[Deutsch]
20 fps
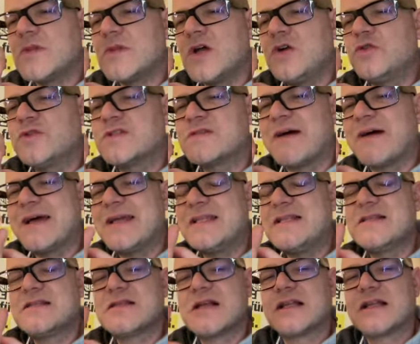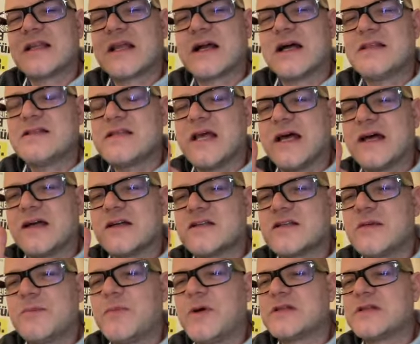Und zweitens hat der ganze
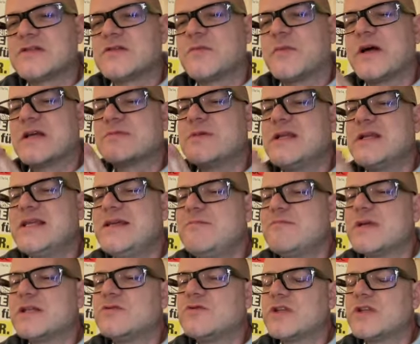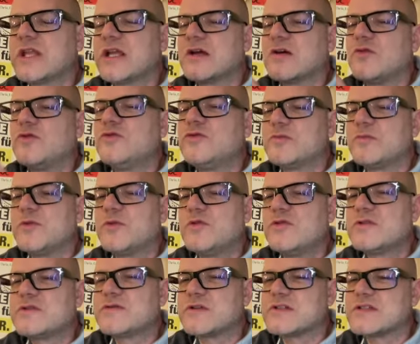erste Band zum Beispiel immer nur den
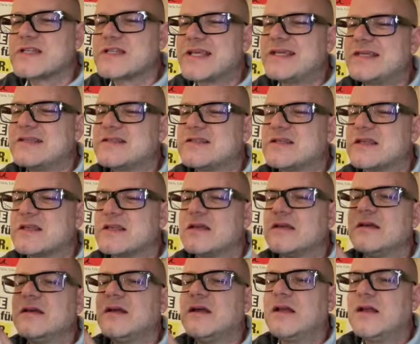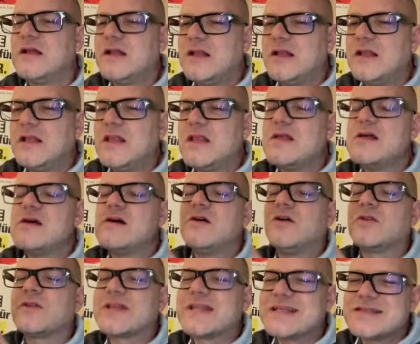Grundpuls von 60.
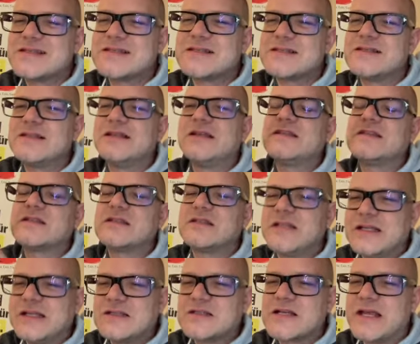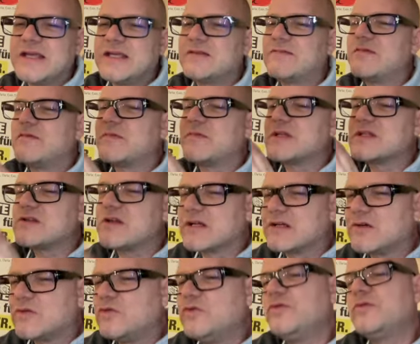Und das ist nicht schlecht, wenn man so
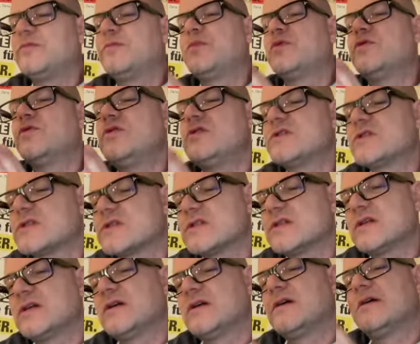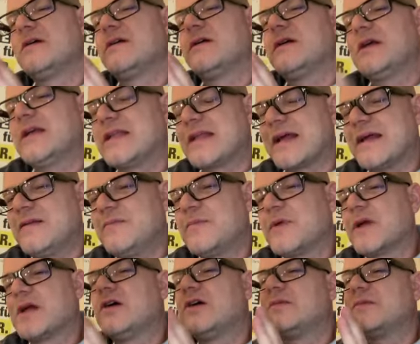einen Grundpuls
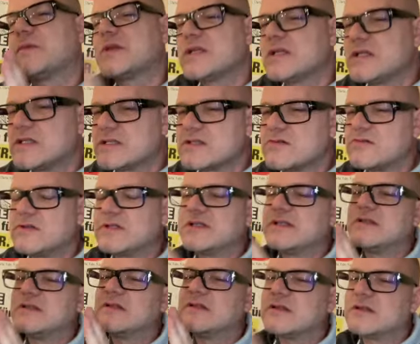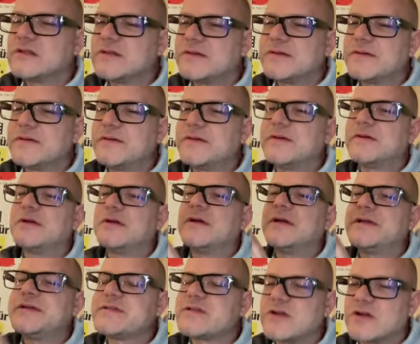hineinbekommt in so einen,
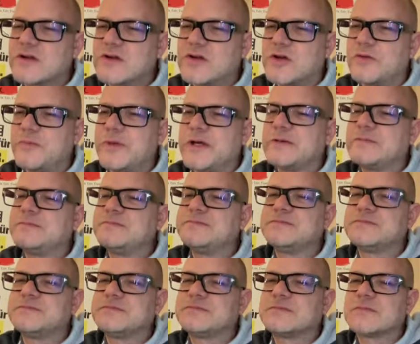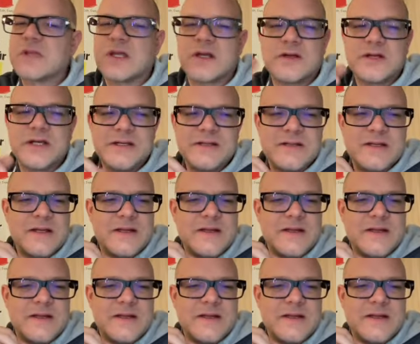in so einen Körper. Okay?